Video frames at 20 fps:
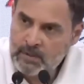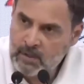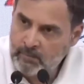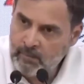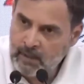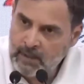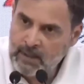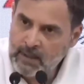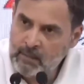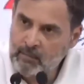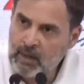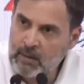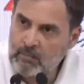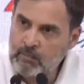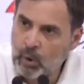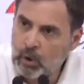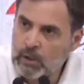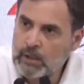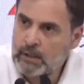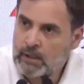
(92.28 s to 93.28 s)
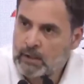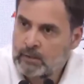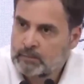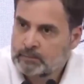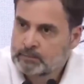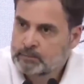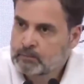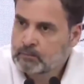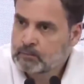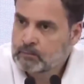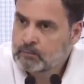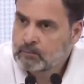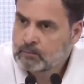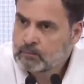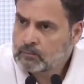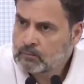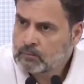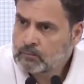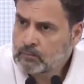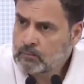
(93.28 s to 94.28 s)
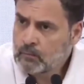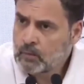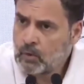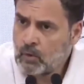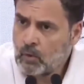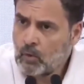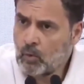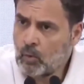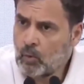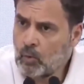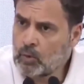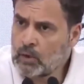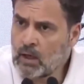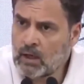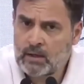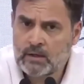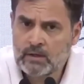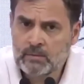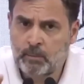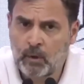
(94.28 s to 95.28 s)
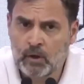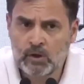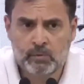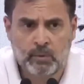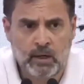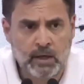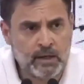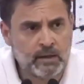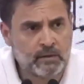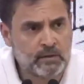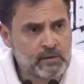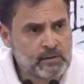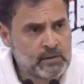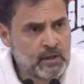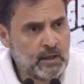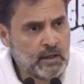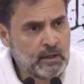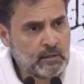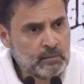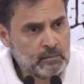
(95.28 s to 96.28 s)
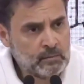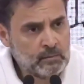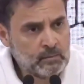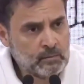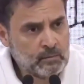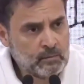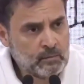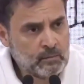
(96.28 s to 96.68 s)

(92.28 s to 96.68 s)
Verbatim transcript: अब जब मैंने ये बात बोली उनका रिस्पॉन्स बड़ा इंटरेस्टिंग है